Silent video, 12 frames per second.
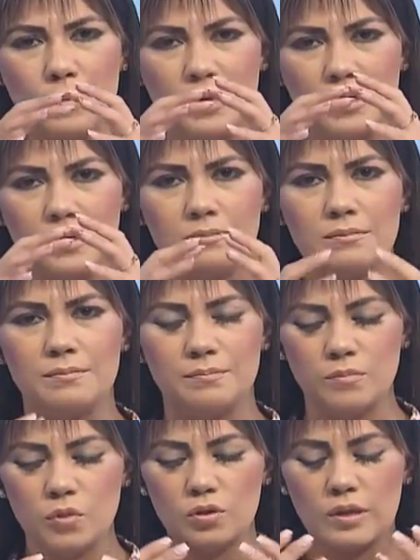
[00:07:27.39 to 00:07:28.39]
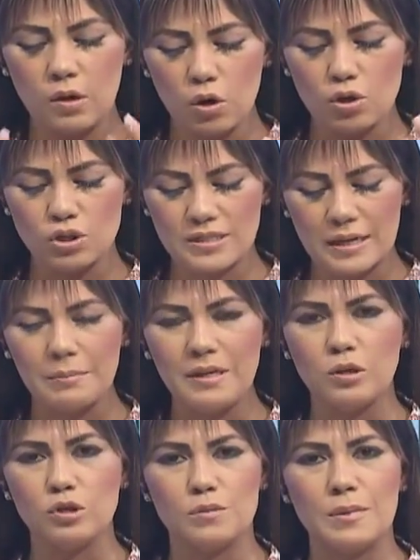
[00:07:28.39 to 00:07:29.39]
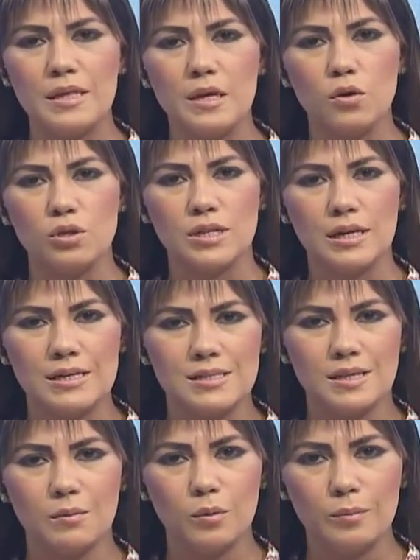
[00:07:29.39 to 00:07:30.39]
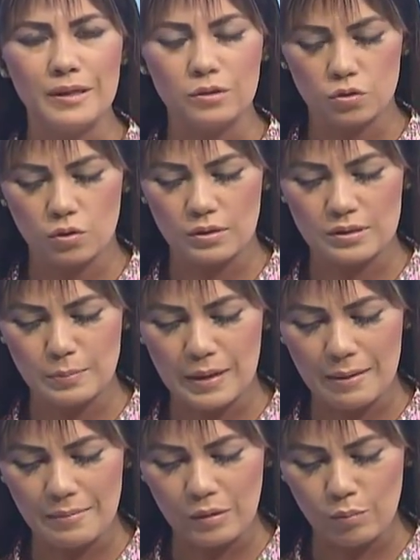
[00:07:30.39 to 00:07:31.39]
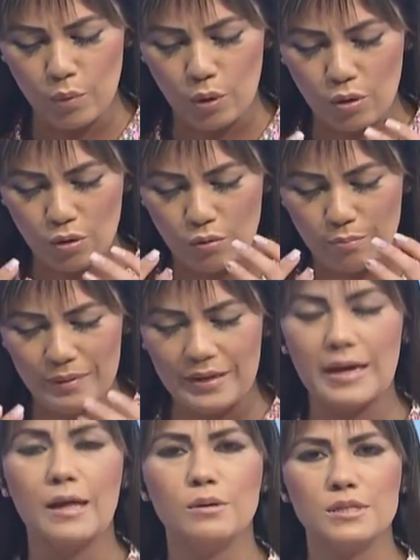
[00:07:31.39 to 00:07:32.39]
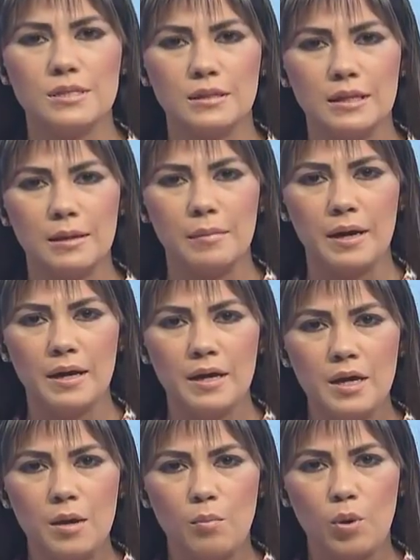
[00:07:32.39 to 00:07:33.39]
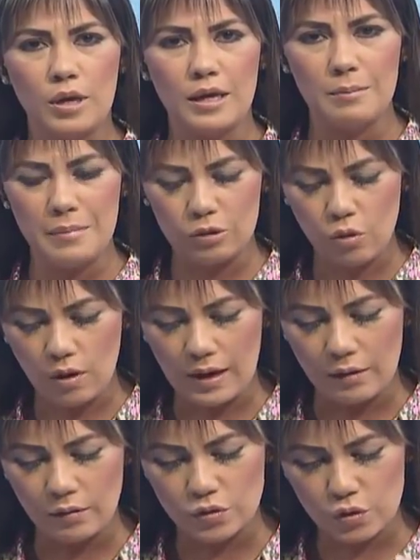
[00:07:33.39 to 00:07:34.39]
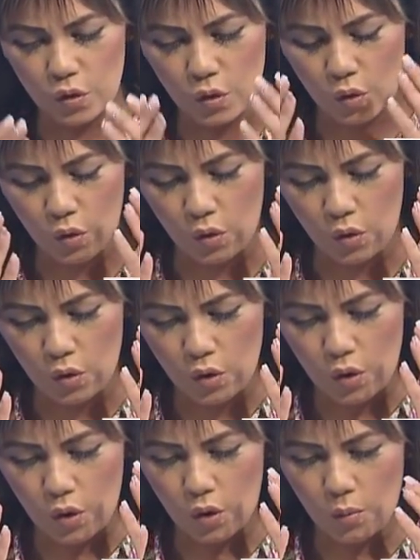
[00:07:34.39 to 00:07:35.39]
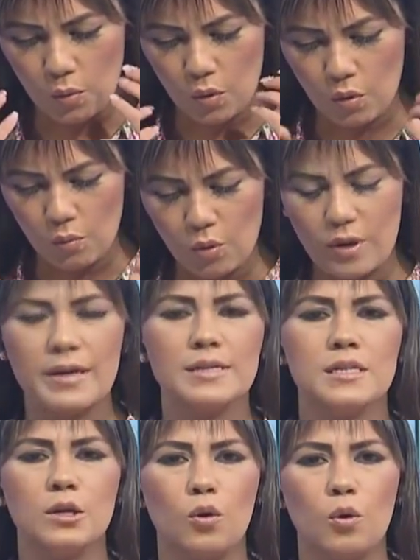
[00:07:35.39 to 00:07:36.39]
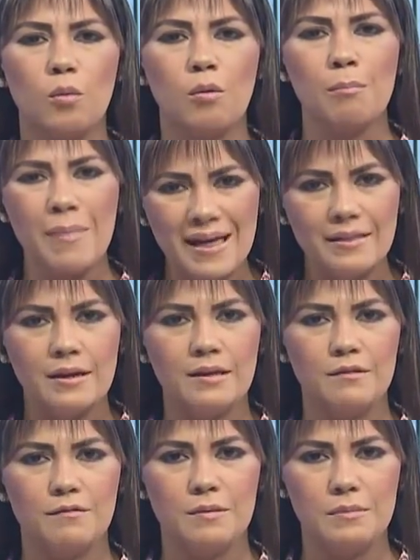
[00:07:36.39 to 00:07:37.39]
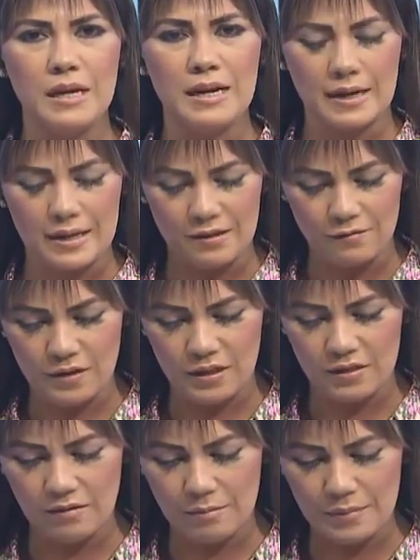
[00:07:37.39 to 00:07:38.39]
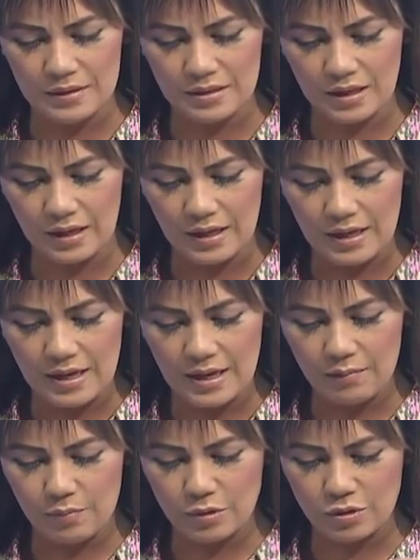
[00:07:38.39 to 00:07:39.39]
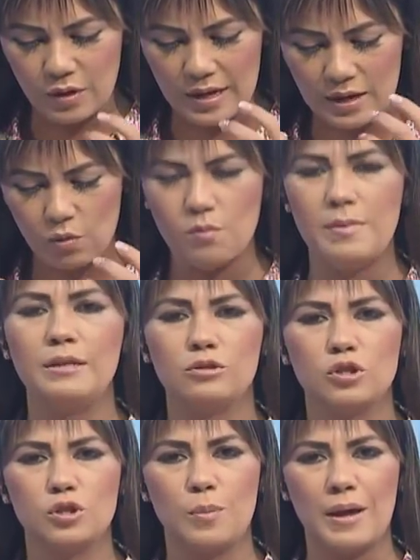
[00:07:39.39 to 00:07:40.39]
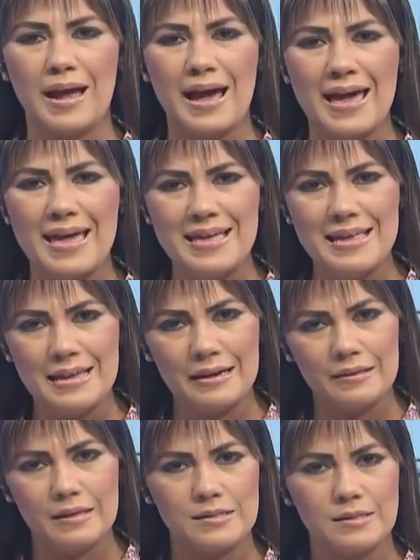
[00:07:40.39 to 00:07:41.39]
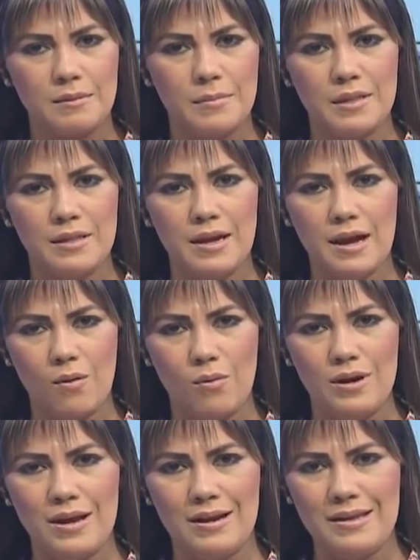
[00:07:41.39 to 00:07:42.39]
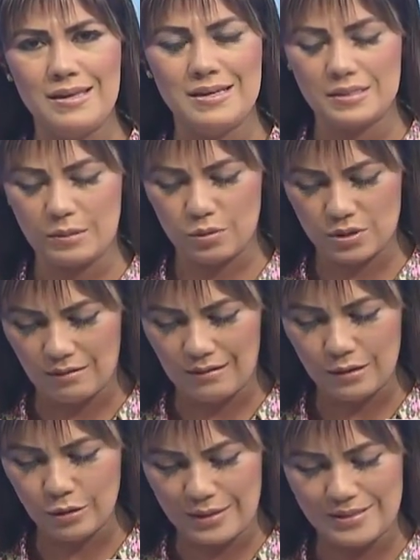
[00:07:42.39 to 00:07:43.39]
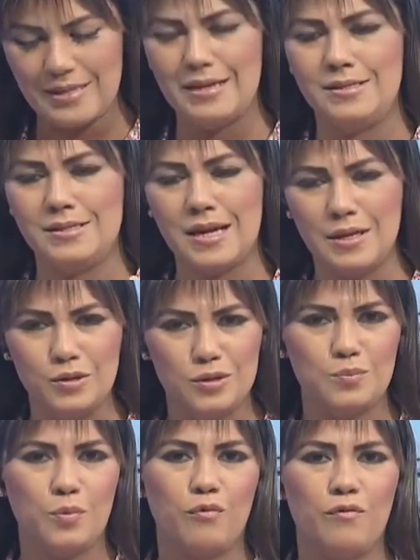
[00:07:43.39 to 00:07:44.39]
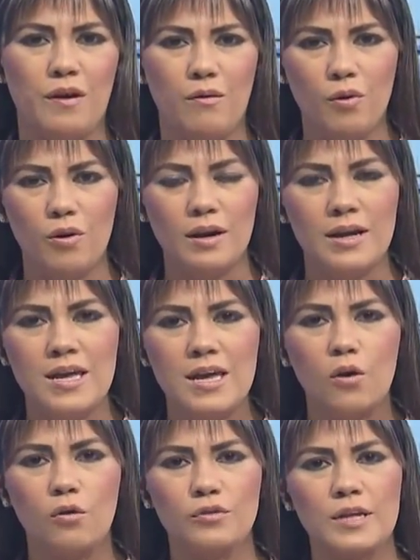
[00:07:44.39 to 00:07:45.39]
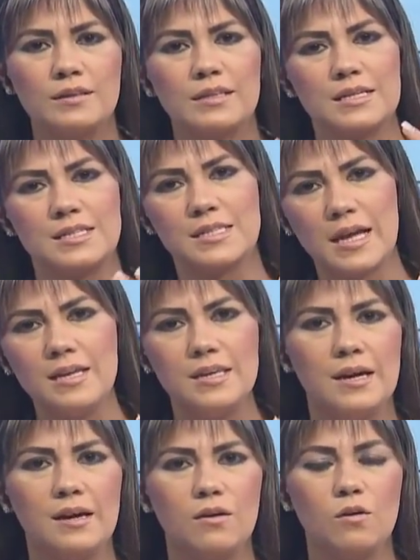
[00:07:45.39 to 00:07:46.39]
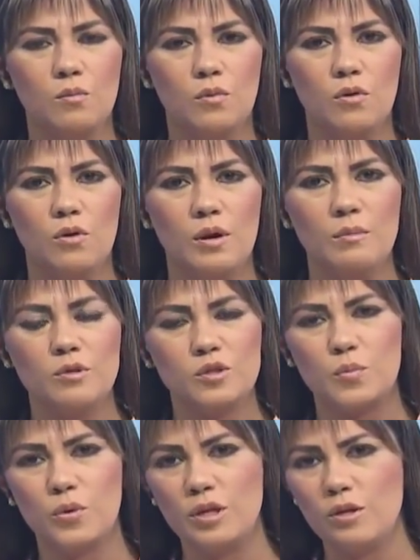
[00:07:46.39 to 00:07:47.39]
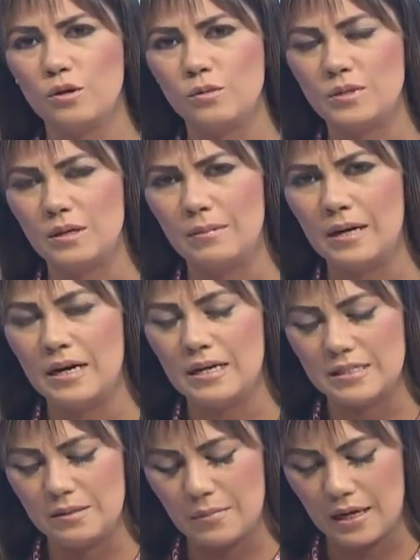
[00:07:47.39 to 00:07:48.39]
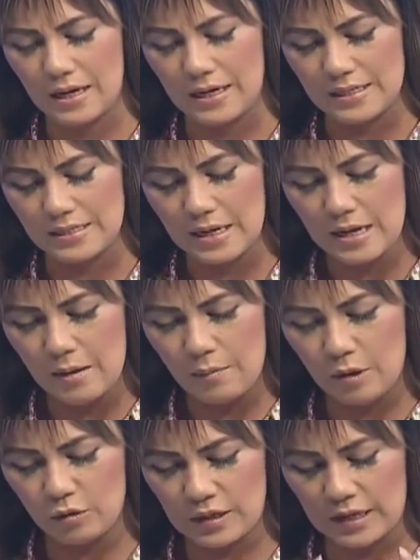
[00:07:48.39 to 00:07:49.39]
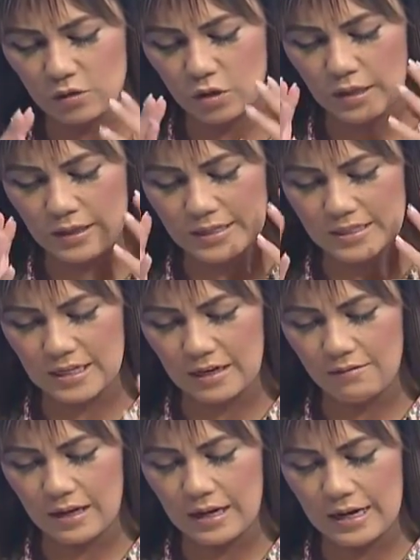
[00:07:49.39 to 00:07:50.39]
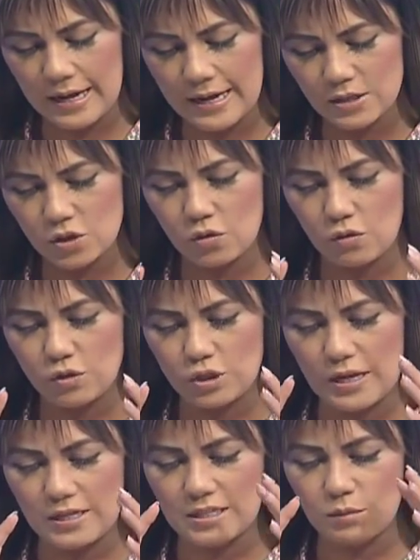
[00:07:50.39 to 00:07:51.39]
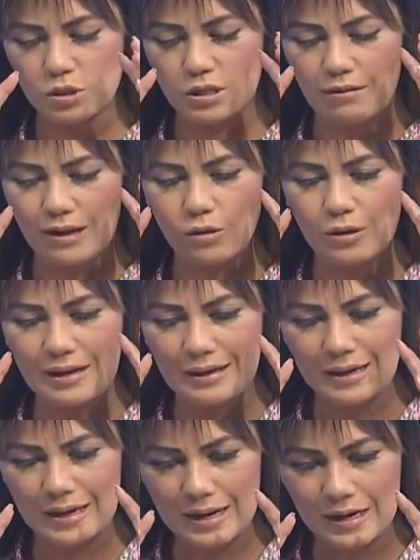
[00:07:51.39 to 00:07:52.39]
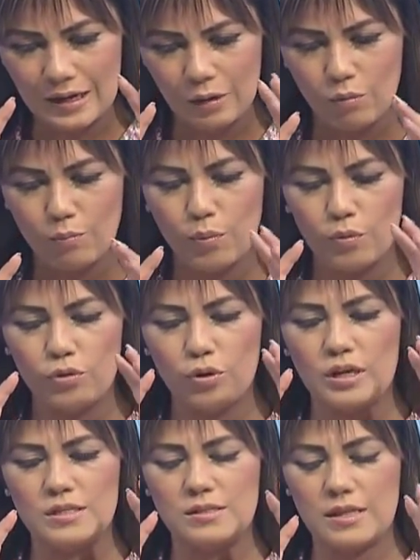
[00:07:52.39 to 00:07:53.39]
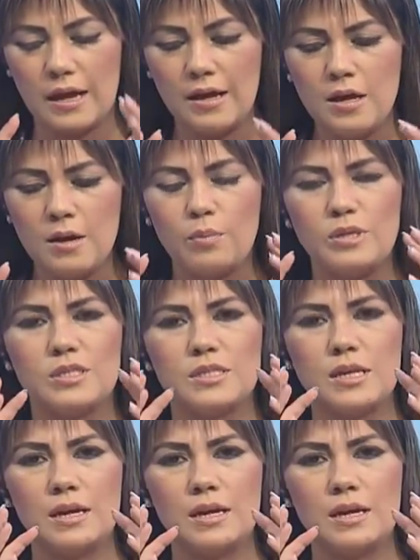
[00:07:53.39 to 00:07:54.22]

Me, no tengo los términos médicos en este momento. Es para mí un poco complicado este tema porque me toca no solo como mujer, sino como madre de familia, que definitivamente eh, pues no hay argumentos para ir de esta manera a una niña. Estamos hablando de seis años, por favor, con tanta hazaña como lo hemos podido observar en las imágenes, pero trato de describirle esto, o sea, estamos hablando del cráneo, un punto que está pues...